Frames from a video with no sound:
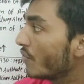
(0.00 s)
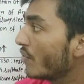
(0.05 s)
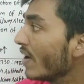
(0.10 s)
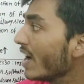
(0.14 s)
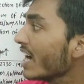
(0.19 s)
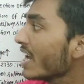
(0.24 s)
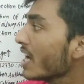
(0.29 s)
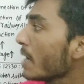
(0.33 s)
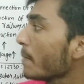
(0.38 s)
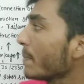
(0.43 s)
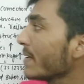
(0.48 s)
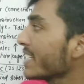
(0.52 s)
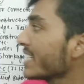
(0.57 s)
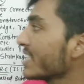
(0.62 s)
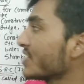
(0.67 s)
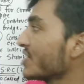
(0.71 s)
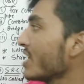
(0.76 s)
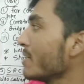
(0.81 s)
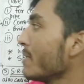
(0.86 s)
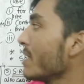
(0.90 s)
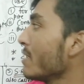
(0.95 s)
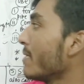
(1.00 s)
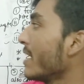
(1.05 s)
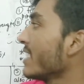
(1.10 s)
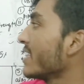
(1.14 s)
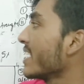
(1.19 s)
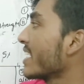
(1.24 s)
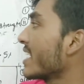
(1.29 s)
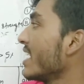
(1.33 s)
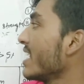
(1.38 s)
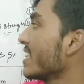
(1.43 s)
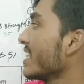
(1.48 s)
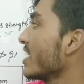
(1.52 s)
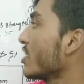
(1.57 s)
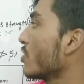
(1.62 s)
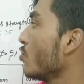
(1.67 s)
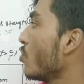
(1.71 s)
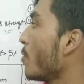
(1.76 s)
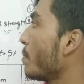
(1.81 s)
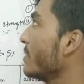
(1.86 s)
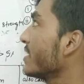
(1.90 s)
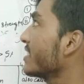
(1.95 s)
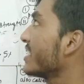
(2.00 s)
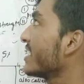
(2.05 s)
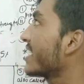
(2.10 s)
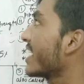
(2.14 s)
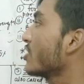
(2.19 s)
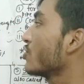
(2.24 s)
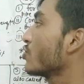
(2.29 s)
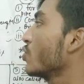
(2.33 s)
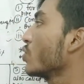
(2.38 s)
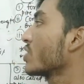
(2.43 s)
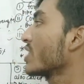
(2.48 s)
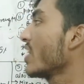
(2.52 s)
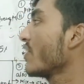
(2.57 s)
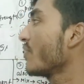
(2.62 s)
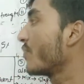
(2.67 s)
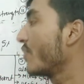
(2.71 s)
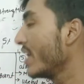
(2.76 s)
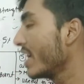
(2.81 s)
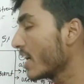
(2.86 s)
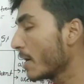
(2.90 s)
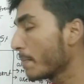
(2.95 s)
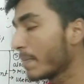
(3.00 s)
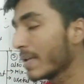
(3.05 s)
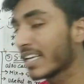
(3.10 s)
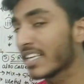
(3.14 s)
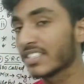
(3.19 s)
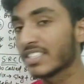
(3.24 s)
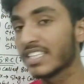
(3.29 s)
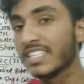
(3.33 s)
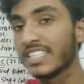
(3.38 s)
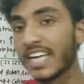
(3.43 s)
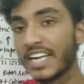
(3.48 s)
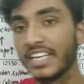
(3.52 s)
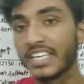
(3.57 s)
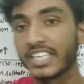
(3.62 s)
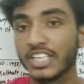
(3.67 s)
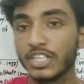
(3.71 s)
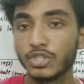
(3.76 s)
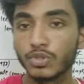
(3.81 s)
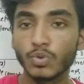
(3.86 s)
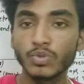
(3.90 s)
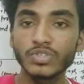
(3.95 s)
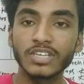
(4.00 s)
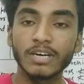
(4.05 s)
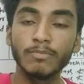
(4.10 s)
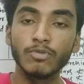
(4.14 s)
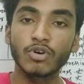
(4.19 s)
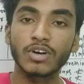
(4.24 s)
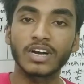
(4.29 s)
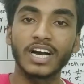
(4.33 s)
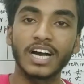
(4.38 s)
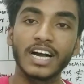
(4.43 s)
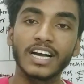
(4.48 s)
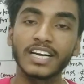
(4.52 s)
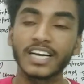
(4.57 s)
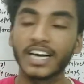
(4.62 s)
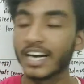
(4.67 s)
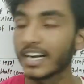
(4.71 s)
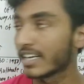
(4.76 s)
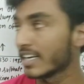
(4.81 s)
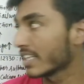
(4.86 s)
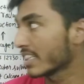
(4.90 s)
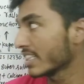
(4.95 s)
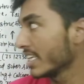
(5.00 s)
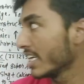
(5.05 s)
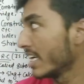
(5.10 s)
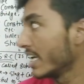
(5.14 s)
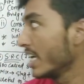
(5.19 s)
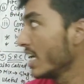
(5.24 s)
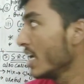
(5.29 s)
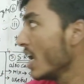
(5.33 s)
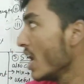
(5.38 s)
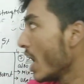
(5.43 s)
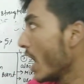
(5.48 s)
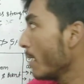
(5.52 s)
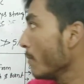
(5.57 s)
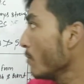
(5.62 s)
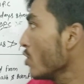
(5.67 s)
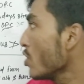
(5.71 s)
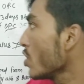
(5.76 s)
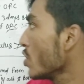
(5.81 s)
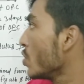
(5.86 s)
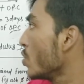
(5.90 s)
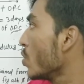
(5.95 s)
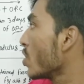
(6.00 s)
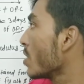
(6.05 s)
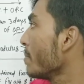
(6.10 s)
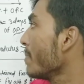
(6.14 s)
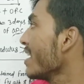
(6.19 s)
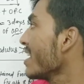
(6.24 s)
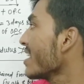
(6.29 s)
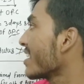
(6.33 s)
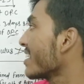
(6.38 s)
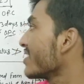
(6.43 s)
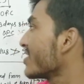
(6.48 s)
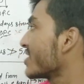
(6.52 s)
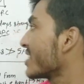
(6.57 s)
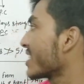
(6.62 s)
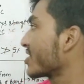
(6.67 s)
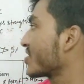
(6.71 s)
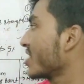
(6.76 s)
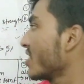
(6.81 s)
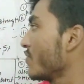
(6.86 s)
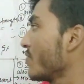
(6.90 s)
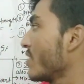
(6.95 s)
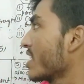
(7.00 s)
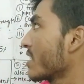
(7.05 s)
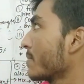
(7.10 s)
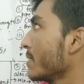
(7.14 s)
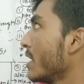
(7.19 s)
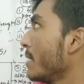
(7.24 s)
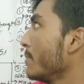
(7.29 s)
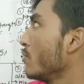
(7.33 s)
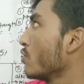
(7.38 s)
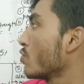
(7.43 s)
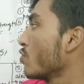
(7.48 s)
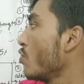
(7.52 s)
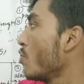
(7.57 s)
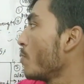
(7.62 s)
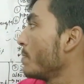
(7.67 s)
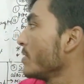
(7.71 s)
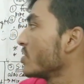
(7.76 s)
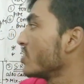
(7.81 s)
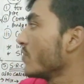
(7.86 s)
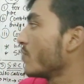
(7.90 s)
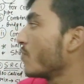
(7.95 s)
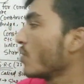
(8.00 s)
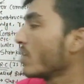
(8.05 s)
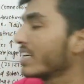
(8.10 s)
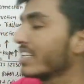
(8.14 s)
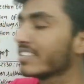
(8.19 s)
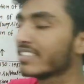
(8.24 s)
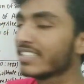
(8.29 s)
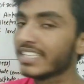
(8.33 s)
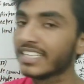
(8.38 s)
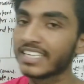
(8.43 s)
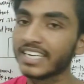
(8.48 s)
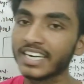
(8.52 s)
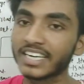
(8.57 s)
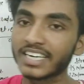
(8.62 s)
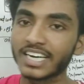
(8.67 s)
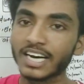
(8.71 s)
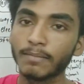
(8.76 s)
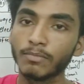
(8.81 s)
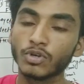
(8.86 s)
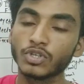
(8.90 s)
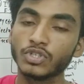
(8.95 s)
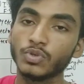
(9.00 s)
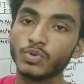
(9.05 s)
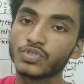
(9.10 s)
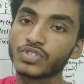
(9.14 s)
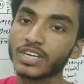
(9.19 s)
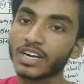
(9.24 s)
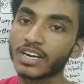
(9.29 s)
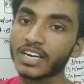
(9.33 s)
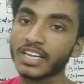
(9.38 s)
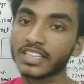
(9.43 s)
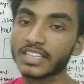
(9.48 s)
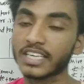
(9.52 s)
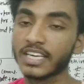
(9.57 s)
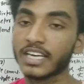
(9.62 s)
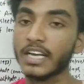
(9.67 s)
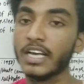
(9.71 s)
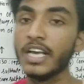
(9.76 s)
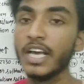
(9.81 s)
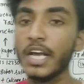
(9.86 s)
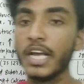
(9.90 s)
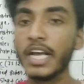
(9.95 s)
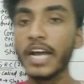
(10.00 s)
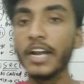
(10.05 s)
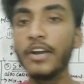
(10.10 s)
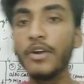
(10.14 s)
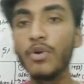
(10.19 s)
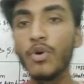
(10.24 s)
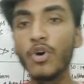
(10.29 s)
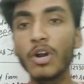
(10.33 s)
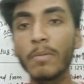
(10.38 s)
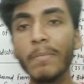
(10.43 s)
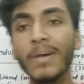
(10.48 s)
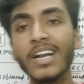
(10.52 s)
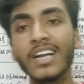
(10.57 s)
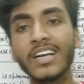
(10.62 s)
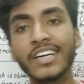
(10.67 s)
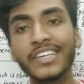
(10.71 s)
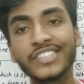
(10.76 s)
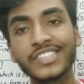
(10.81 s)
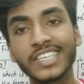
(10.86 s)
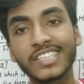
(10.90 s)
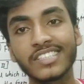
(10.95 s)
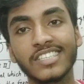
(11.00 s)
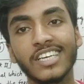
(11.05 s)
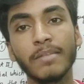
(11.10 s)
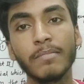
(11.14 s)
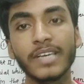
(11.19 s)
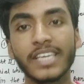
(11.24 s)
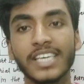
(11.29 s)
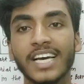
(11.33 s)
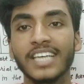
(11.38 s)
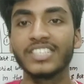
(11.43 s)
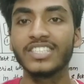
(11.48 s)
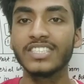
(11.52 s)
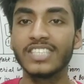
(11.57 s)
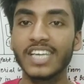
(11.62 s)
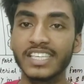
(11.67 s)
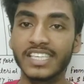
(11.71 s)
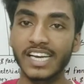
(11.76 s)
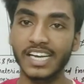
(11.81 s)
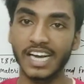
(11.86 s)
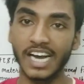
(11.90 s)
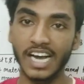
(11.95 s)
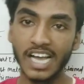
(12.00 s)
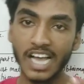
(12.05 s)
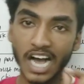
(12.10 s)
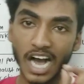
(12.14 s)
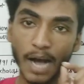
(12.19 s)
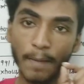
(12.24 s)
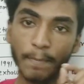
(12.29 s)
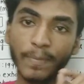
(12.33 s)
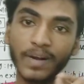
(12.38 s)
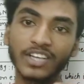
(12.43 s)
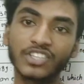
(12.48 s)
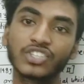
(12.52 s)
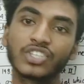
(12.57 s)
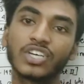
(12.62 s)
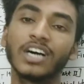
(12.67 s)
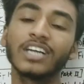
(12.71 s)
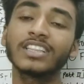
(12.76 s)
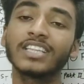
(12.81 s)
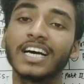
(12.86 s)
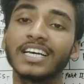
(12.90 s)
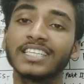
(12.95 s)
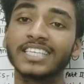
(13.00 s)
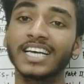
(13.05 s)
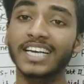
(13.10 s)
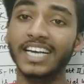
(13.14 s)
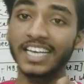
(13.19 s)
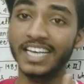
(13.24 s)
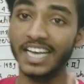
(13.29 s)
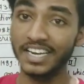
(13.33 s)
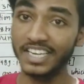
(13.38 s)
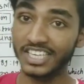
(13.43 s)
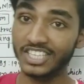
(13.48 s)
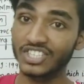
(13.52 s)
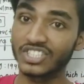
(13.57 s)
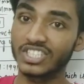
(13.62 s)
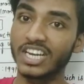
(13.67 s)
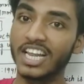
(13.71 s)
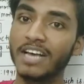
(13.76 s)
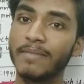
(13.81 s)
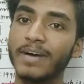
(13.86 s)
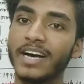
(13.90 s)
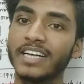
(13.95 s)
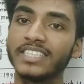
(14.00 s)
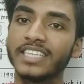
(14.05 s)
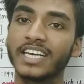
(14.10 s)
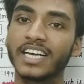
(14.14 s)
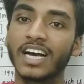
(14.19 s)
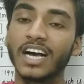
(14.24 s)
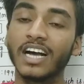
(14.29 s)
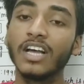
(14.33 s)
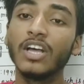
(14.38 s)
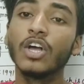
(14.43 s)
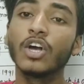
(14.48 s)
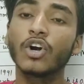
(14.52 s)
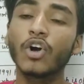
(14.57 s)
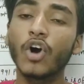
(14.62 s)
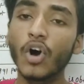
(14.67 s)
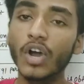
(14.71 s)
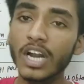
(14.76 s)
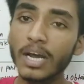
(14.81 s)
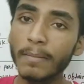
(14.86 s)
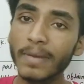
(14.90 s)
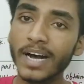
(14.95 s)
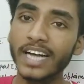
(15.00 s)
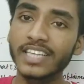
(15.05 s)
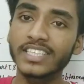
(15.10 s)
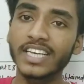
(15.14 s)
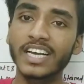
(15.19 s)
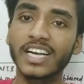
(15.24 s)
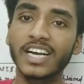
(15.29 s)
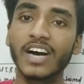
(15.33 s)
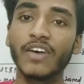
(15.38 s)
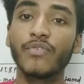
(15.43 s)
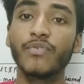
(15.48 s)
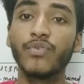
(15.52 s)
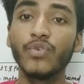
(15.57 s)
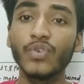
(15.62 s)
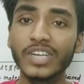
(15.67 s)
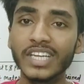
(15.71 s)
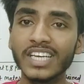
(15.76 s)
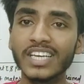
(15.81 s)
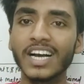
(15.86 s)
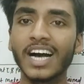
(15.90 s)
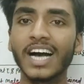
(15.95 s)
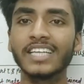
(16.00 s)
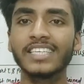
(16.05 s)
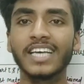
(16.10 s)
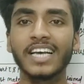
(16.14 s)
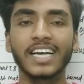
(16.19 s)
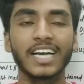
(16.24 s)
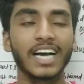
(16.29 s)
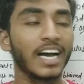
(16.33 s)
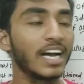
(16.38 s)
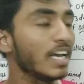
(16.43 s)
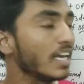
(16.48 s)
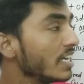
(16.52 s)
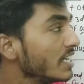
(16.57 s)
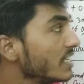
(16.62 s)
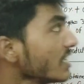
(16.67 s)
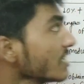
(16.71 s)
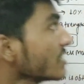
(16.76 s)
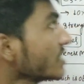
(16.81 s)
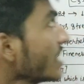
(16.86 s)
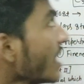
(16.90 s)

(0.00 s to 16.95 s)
फील्ड एप्लीकेशन मेरे भाई देख लेते हैं कि ओपीसी का जो होता है फील्ड एप्लीकेशन यानी कि यूज हम लोग कहां कहां करते हैं हम लोग नॉर्मल कंस्ट्रक्शन वर्क में हम लोग ओपी ओपीसी 43 ग्रेड का हम लोग यूज कर लेते हैं यानी नॉर्मल कंस्ट्रक्शन में क्या चीज आ जाएगा आपका छत आ जाएगा यानी कि स्लैब आ जाएगा कॉलम आ जाएगा फुटिंग आ जाएगा ये